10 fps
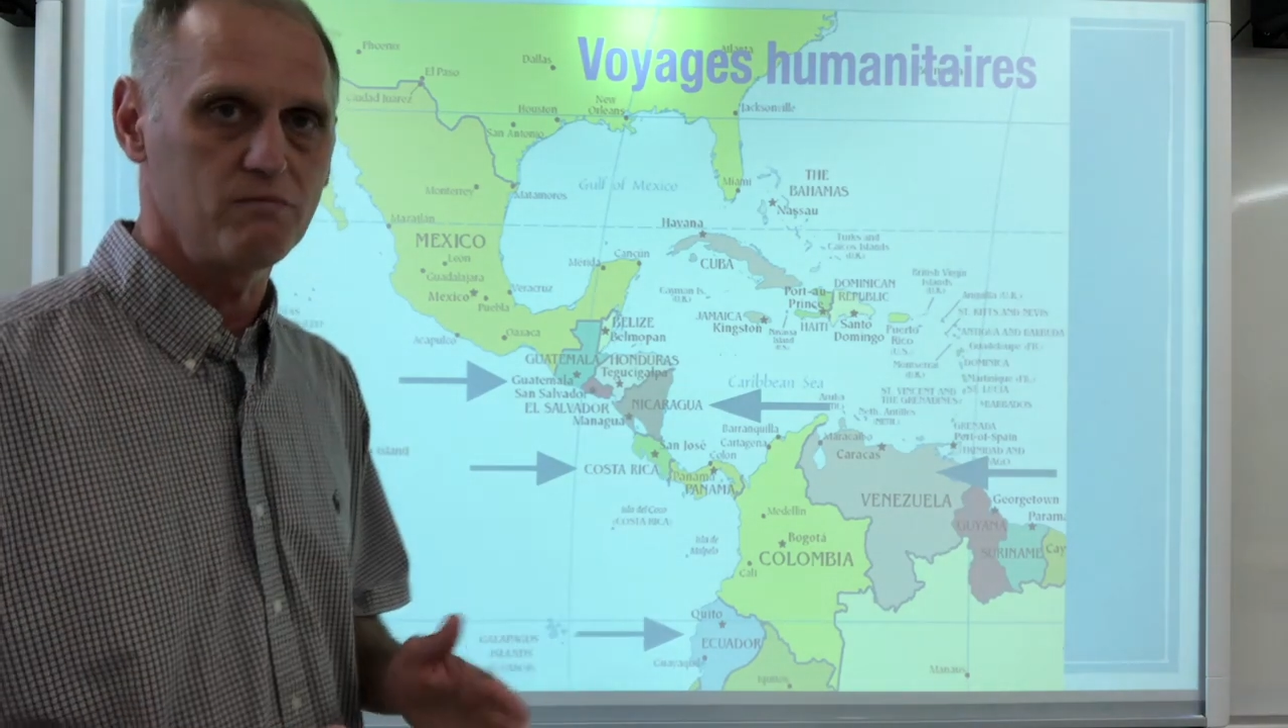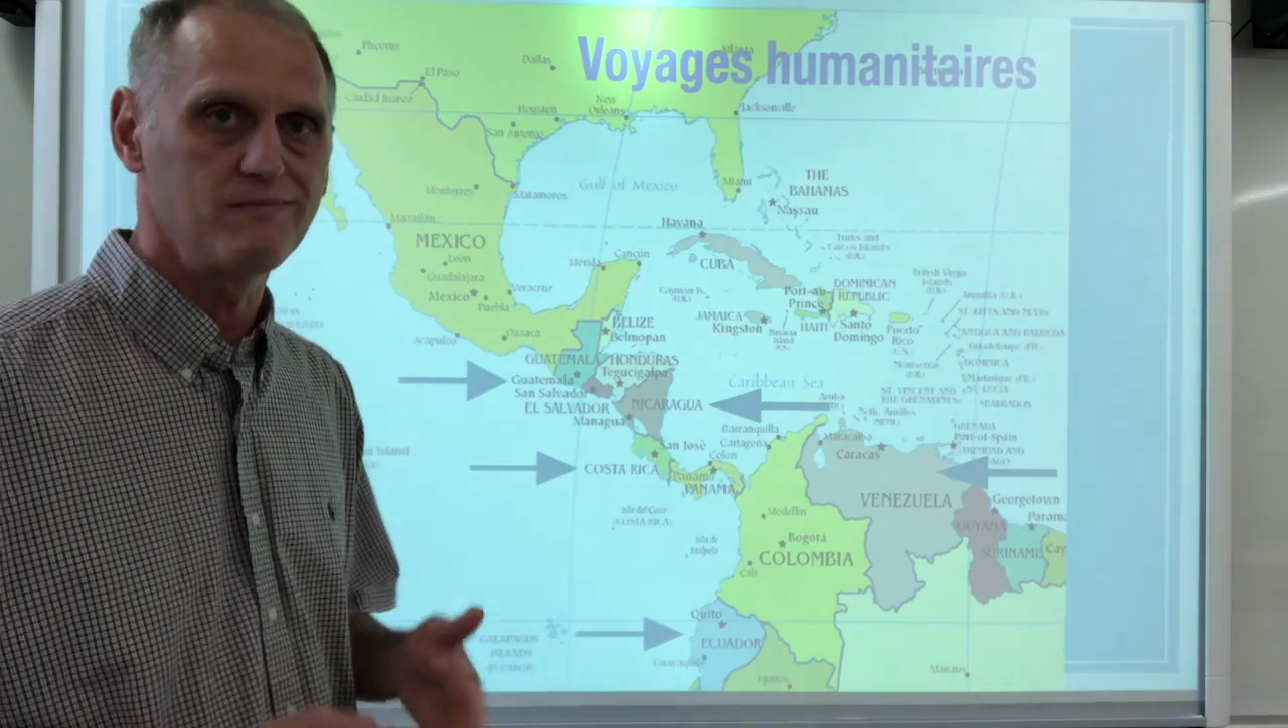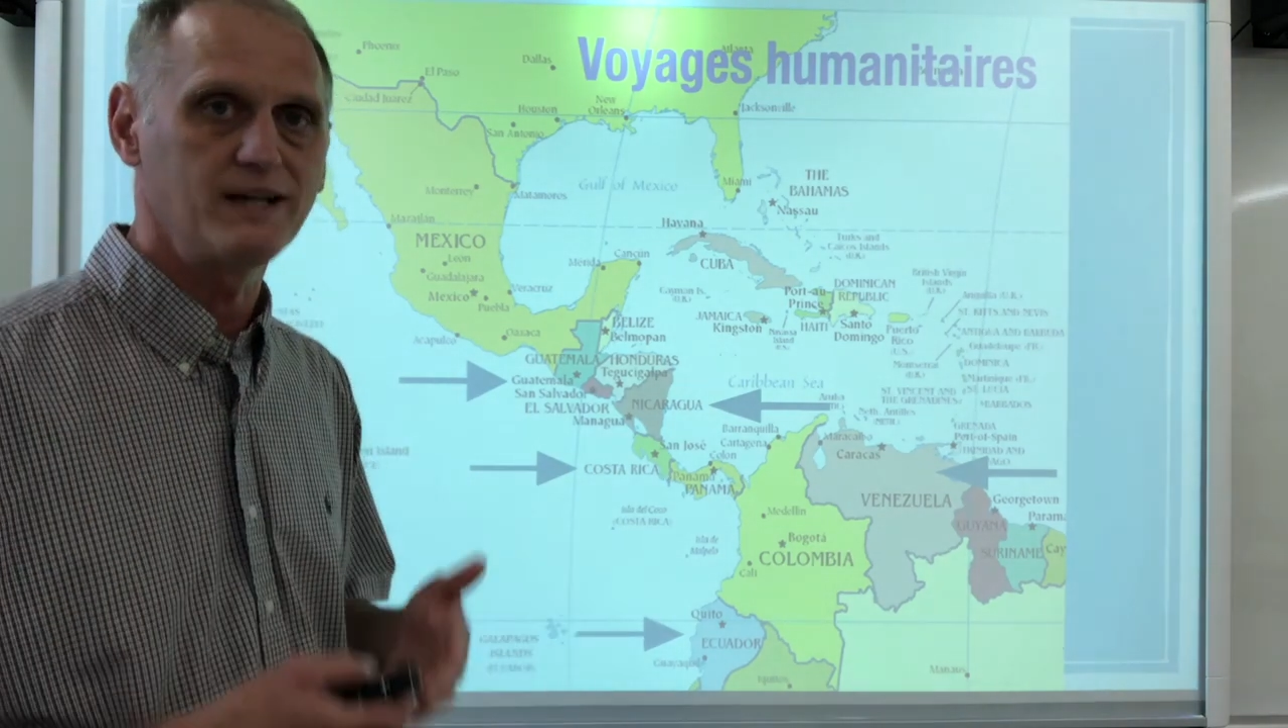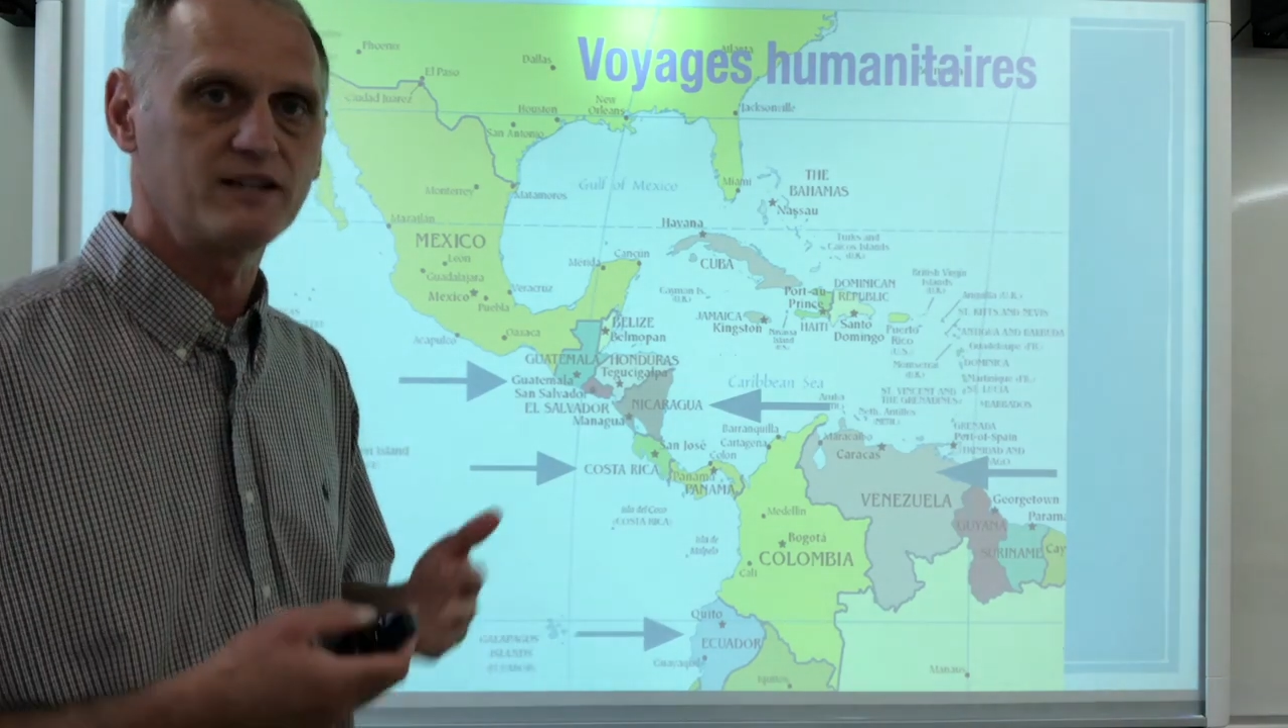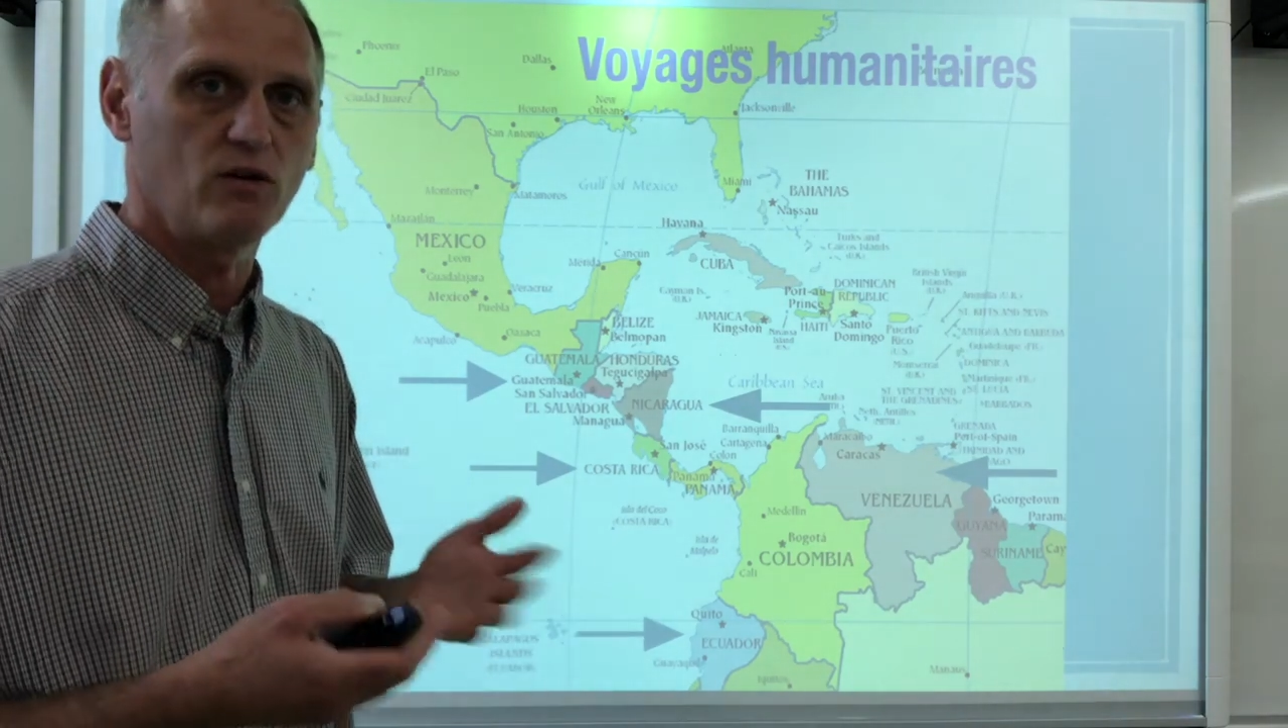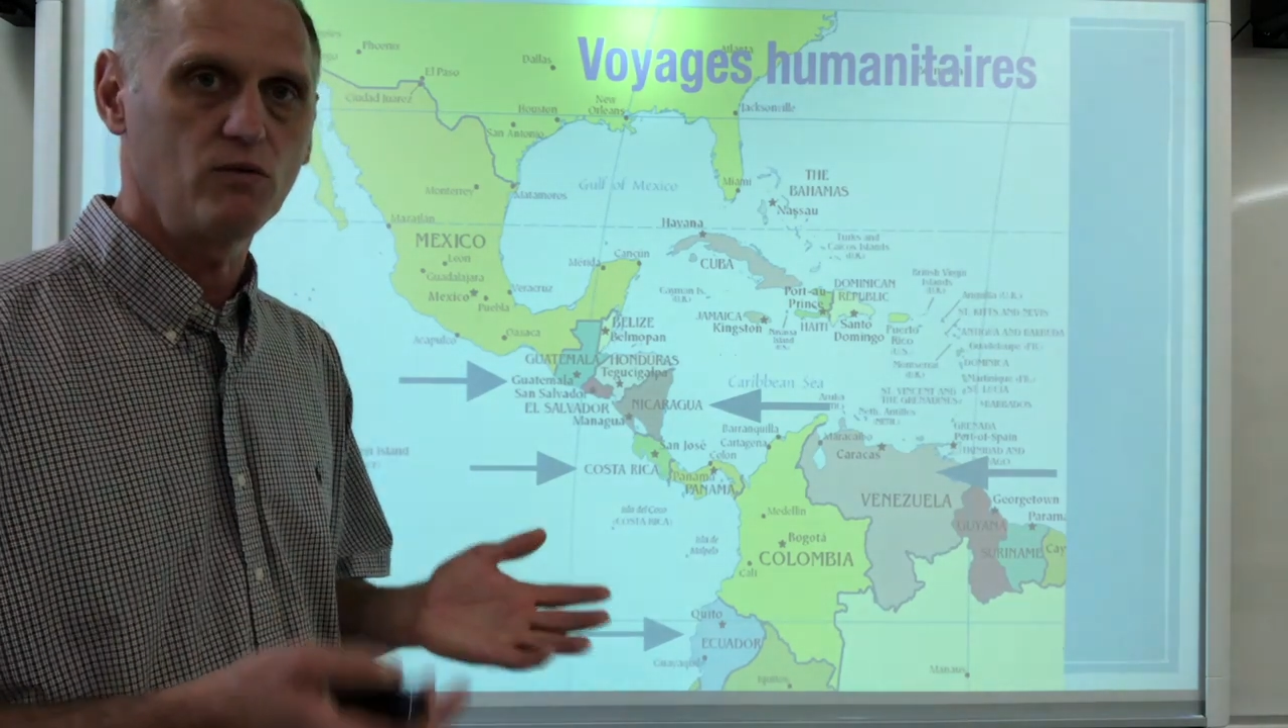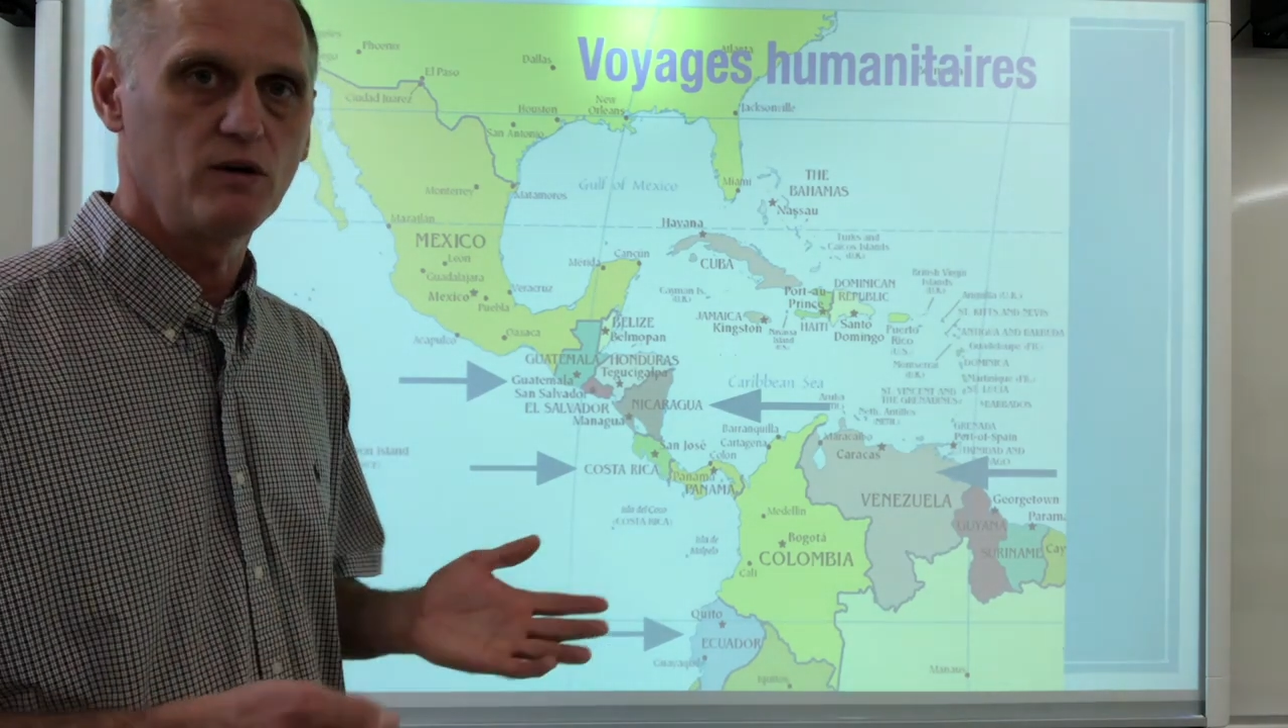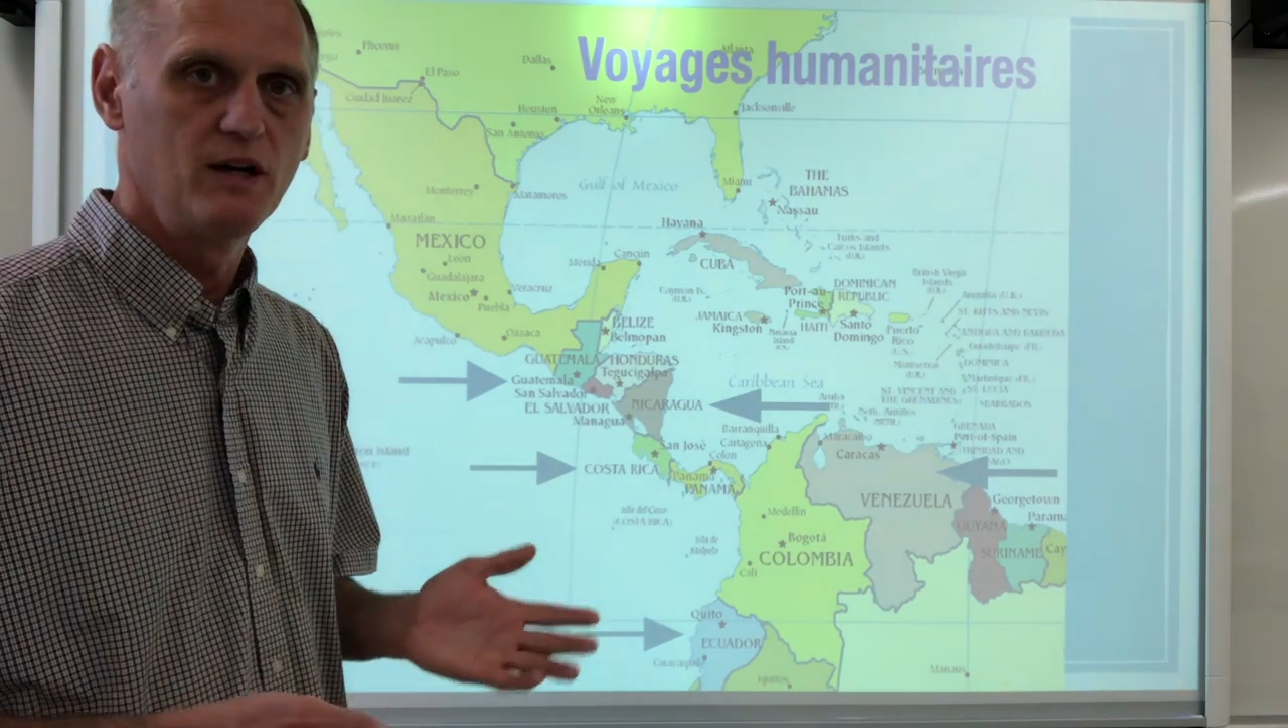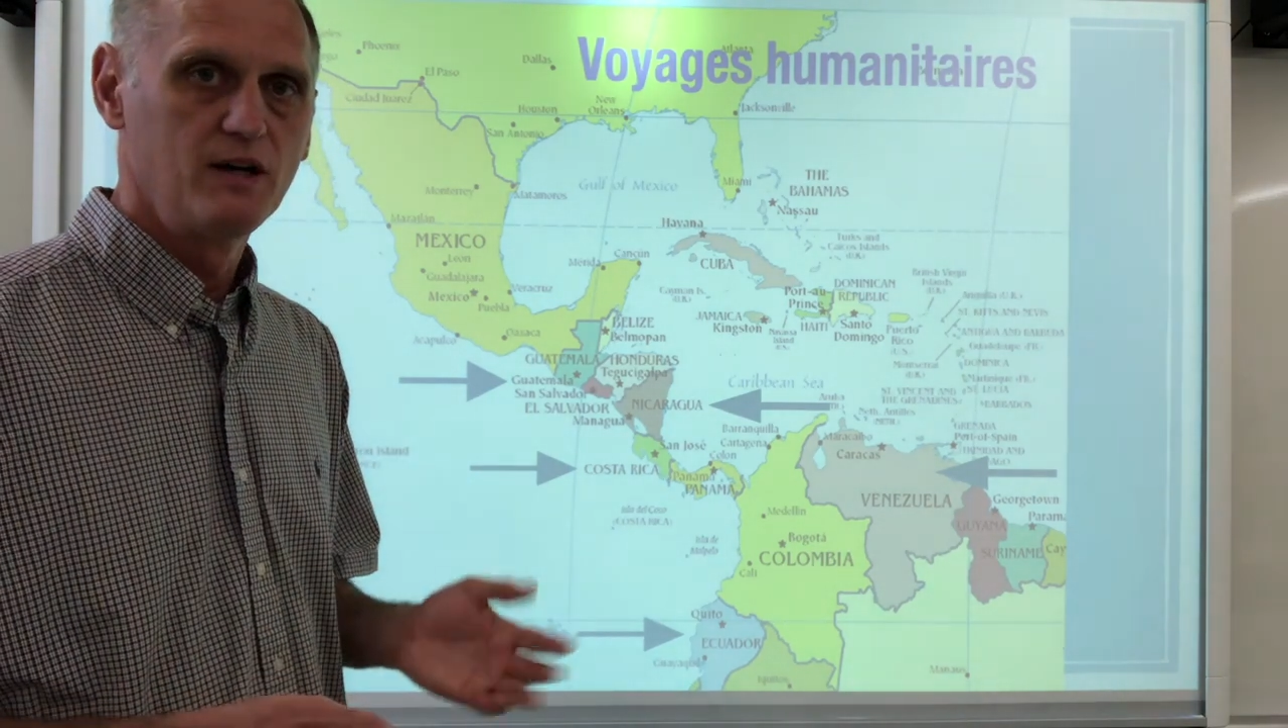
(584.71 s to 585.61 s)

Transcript: mettons,